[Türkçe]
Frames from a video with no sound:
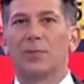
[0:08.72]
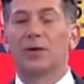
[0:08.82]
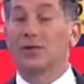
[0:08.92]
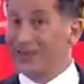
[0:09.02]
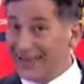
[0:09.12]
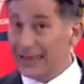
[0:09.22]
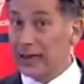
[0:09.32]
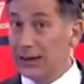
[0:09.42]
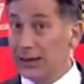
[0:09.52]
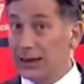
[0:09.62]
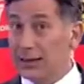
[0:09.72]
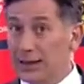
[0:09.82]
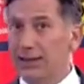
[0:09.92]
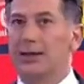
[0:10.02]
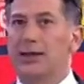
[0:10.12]
fırsatlar kadar
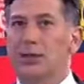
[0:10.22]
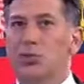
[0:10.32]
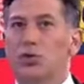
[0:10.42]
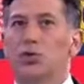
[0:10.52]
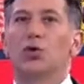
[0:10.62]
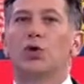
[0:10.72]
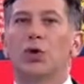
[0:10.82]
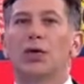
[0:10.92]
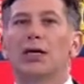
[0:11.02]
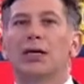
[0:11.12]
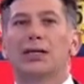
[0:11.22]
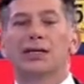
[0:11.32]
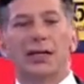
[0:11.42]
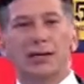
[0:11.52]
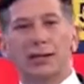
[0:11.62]
tehlike de büyük. Çünkü
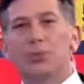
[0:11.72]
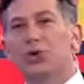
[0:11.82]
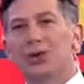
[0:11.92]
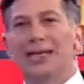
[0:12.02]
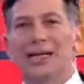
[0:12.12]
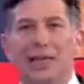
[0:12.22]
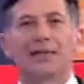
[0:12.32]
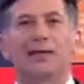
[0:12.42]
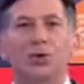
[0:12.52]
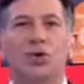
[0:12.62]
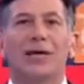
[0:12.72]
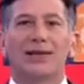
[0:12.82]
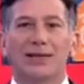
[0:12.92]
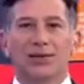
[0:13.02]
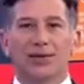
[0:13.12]
sadece müşteriler değil
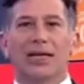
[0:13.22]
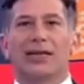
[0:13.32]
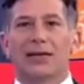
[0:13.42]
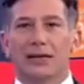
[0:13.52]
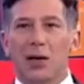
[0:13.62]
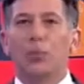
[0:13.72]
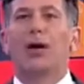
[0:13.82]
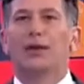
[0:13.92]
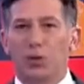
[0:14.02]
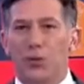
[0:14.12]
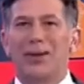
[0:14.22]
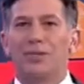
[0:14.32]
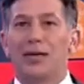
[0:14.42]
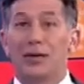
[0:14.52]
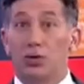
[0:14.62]
dolandırıcılar da kampanya
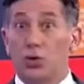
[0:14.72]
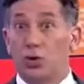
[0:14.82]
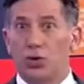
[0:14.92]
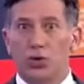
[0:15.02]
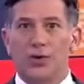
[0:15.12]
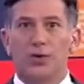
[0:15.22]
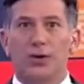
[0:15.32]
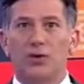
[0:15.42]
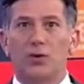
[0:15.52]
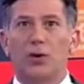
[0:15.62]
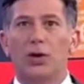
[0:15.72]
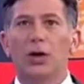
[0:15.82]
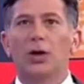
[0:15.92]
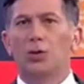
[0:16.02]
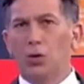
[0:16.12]
dönemlerini dört gözle bekliyor.
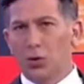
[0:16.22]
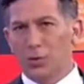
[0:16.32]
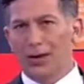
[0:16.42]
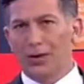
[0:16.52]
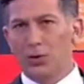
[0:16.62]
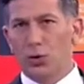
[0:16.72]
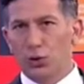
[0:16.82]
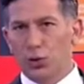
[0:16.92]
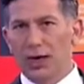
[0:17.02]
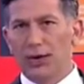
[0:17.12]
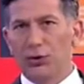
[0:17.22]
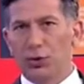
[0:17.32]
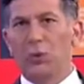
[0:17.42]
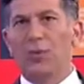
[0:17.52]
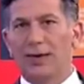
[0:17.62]
Korunmanın yolu da
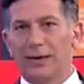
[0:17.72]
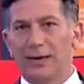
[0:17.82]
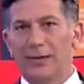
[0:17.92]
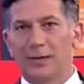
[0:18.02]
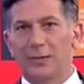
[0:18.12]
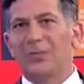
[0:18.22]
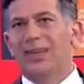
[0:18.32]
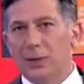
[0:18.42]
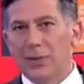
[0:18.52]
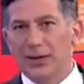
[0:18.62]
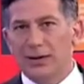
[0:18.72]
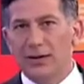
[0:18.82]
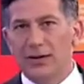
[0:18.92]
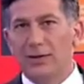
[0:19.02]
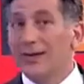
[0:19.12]
çok belli. Bilinmedik
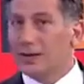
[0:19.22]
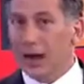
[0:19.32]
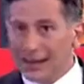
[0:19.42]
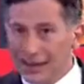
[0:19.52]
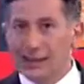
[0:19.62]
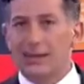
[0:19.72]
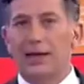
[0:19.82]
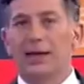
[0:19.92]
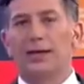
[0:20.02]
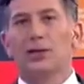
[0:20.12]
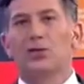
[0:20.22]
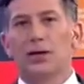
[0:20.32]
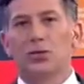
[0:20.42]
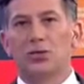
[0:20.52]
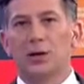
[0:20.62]
ve taklit sitelerden
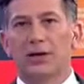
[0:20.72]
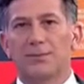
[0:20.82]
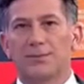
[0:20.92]
uzak durmak.